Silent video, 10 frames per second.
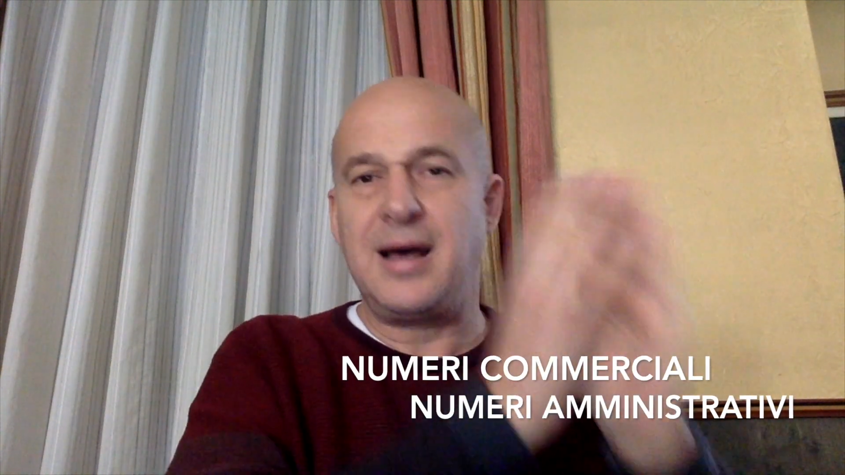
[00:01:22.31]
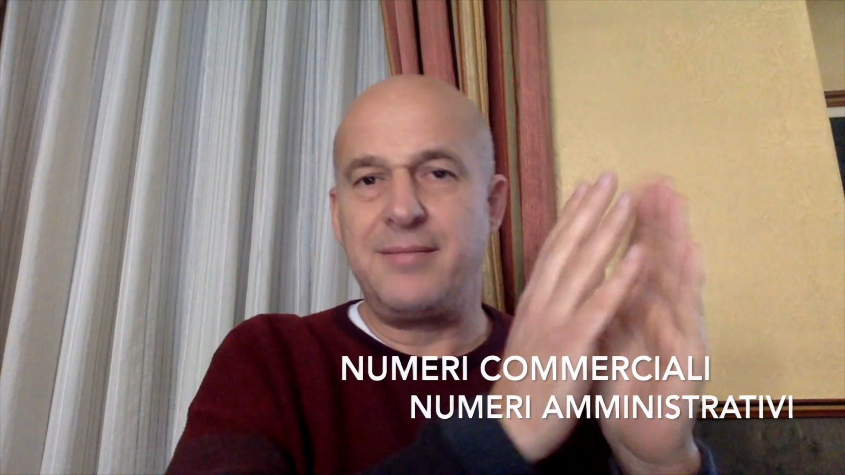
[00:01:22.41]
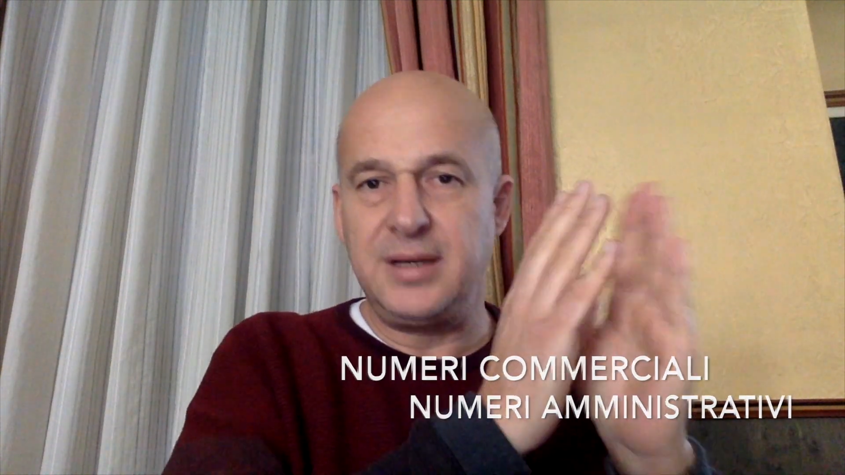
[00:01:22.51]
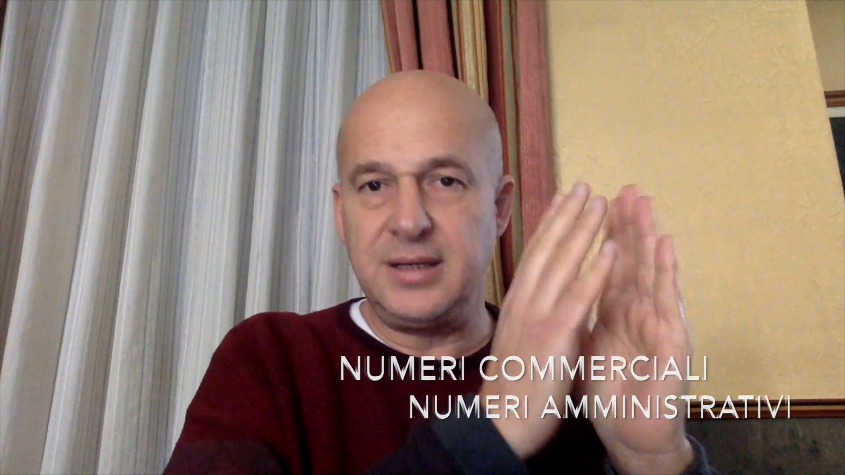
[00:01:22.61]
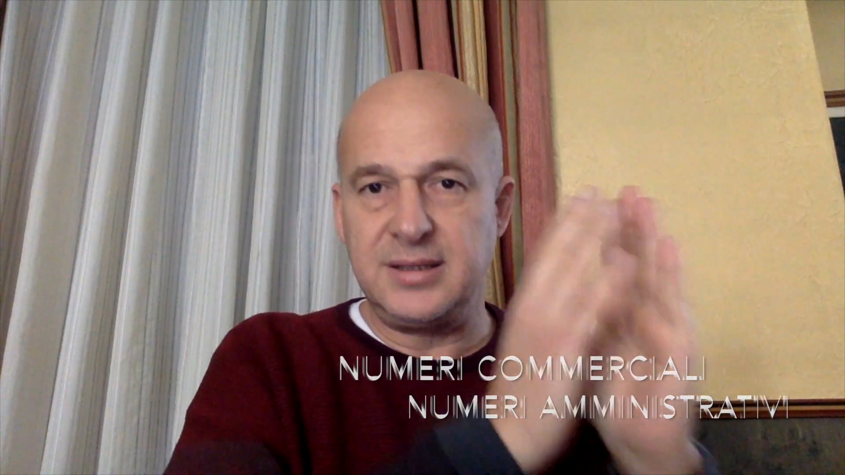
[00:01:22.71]

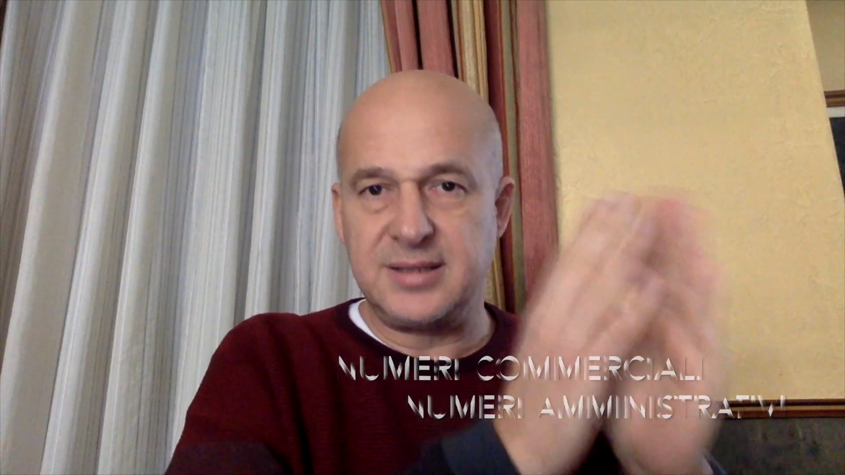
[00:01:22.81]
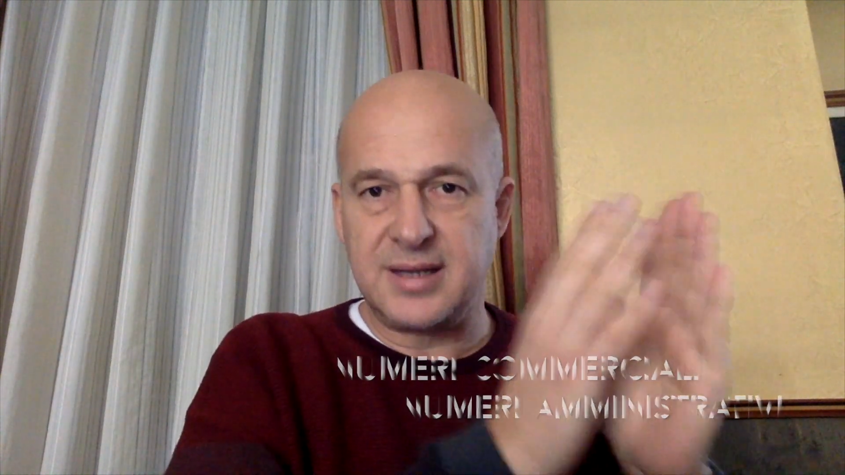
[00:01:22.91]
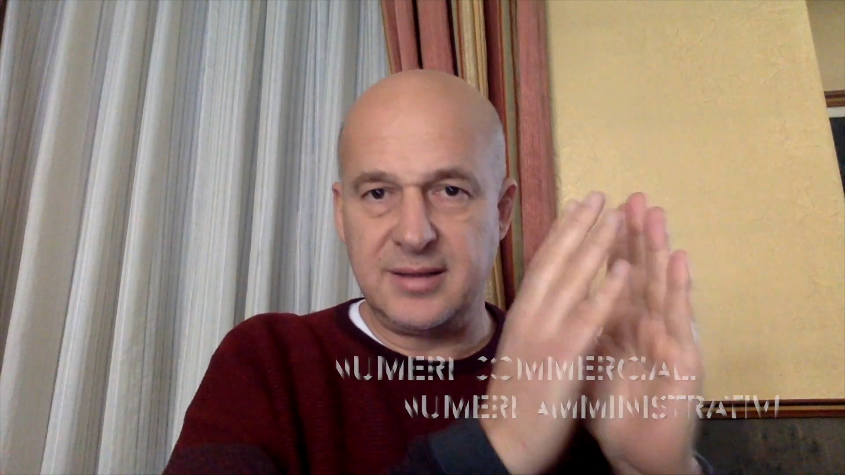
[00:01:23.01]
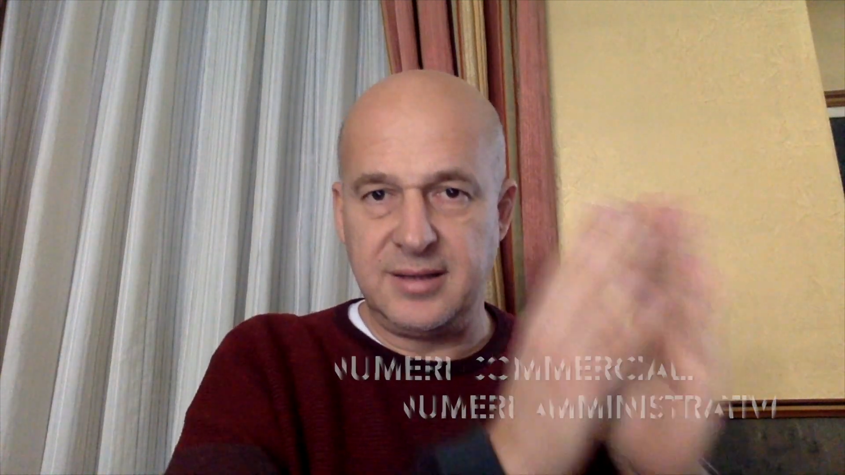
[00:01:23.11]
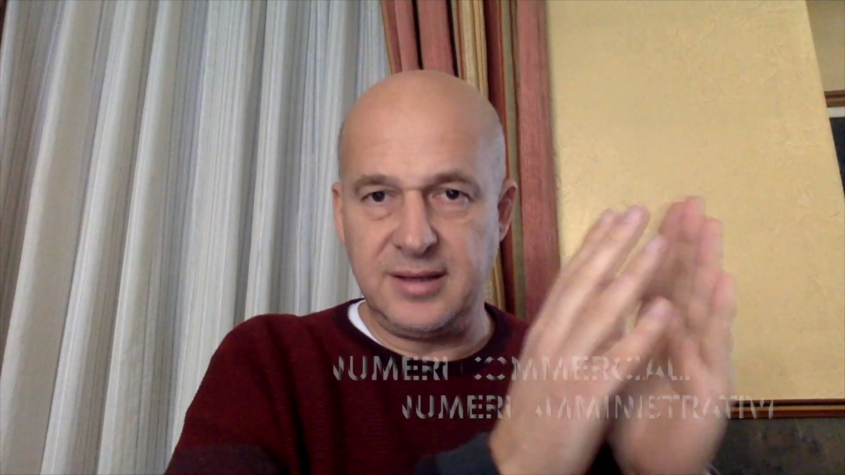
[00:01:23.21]

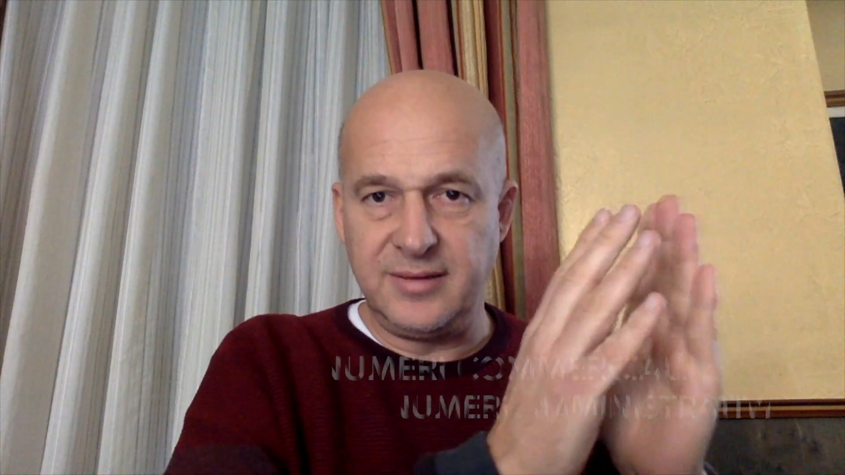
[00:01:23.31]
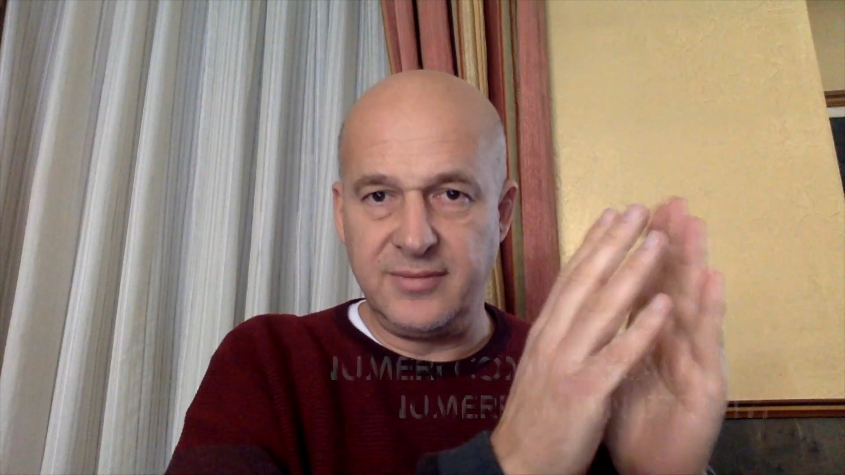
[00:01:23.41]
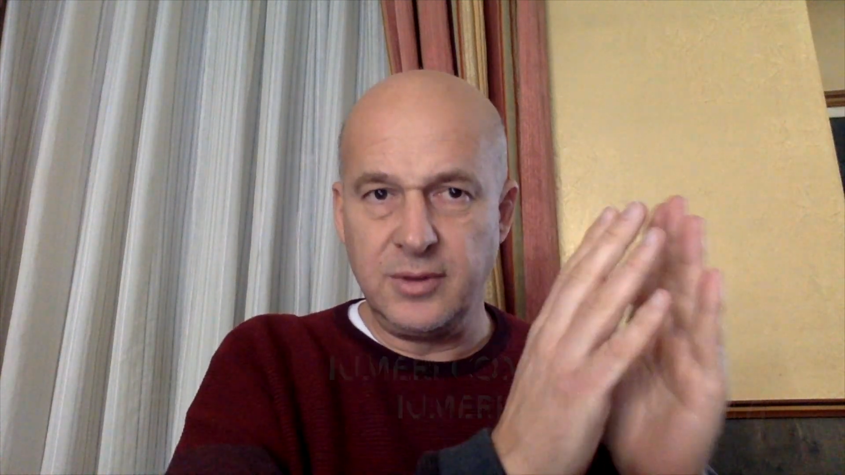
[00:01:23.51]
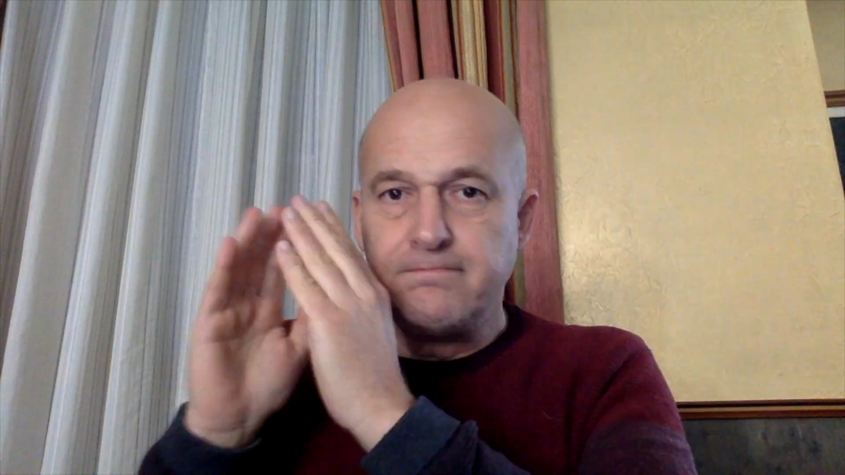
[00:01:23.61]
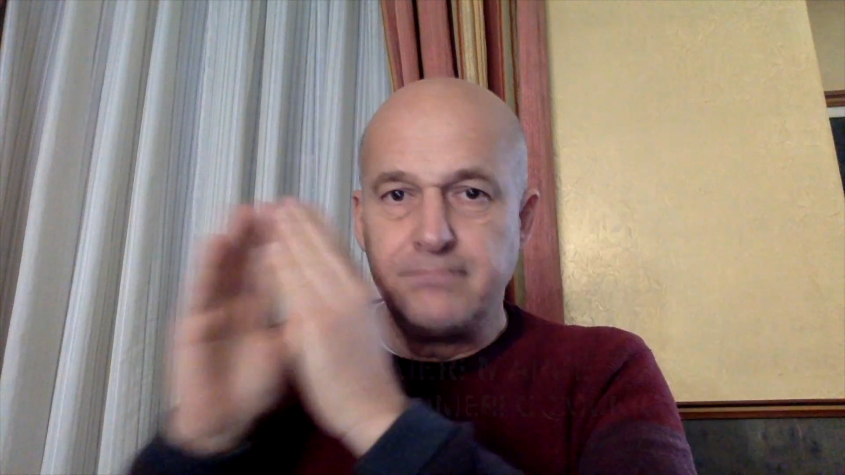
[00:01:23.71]
amministrativo,